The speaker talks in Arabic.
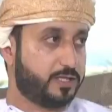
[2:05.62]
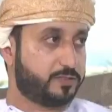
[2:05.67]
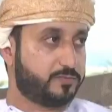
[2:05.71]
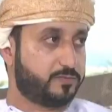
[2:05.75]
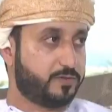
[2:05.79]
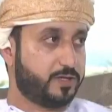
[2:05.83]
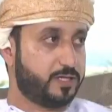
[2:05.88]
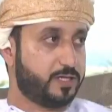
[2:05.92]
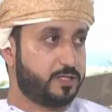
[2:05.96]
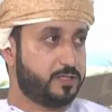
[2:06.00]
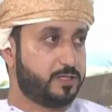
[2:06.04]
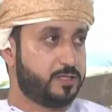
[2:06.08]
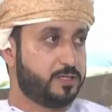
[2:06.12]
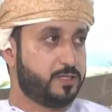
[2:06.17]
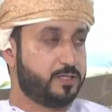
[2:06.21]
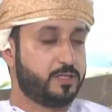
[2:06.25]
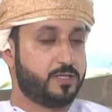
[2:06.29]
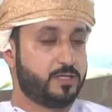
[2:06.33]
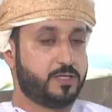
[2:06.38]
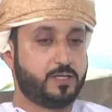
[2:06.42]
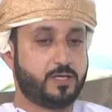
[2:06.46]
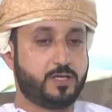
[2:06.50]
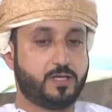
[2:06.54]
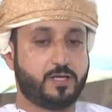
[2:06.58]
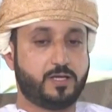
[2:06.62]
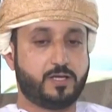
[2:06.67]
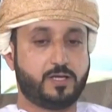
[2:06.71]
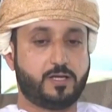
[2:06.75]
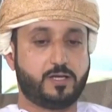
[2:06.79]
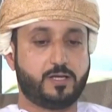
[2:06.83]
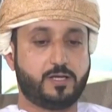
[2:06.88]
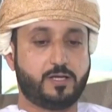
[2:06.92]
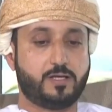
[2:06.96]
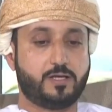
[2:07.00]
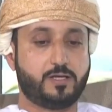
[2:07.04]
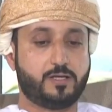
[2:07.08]
الأطفال
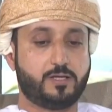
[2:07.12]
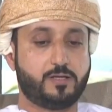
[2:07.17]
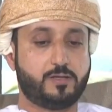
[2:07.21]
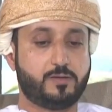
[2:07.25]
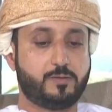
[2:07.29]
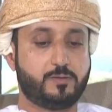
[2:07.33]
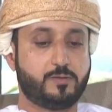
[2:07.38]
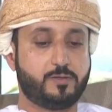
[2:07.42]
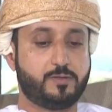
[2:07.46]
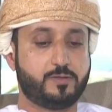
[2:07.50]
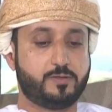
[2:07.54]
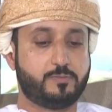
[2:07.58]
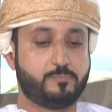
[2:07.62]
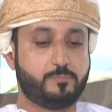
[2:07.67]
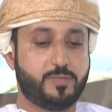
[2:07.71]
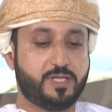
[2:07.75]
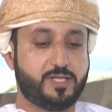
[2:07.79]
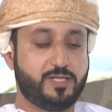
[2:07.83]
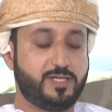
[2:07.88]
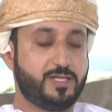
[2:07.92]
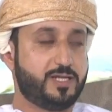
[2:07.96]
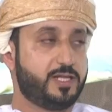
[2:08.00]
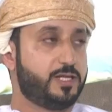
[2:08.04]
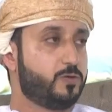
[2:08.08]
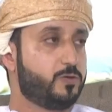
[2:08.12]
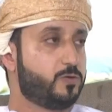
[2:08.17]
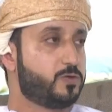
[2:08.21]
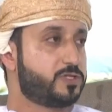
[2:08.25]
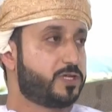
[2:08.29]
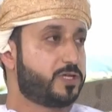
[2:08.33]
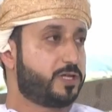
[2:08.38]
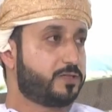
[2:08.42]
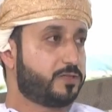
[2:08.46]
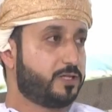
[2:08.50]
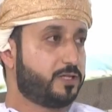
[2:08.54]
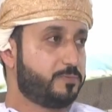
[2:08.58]
آه، بديلة
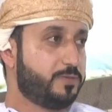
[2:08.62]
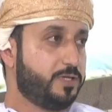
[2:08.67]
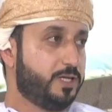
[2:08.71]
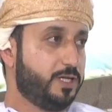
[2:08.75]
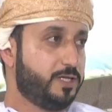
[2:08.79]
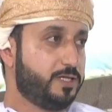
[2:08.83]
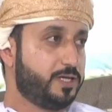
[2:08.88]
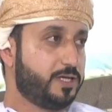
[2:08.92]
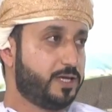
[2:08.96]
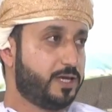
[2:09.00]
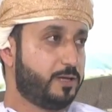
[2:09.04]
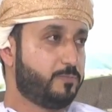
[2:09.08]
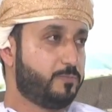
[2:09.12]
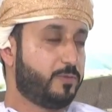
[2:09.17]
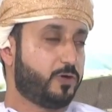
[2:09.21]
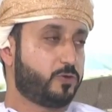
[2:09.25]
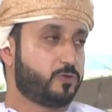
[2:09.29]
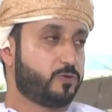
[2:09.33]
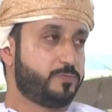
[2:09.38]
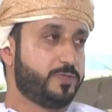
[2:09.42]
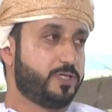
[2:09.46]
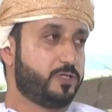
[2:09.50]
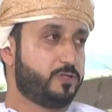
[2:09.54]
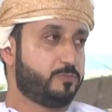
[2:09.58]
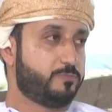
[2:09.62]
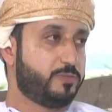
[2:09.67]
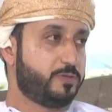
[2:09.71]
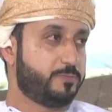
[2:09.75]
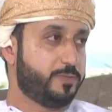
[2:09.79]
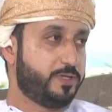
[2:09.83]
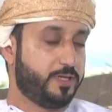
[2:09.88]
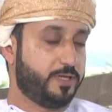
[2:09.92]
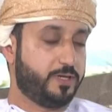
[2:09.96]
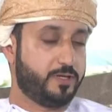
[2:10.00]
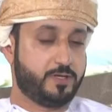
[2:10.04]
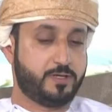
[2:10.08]
للأسر الطبيعية المحرومين هم
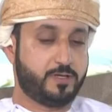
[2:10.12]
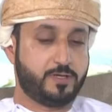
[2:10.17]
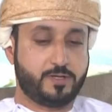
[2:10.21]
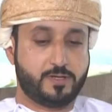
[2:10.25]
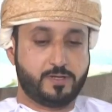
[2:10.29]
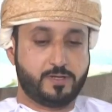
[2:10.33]
منها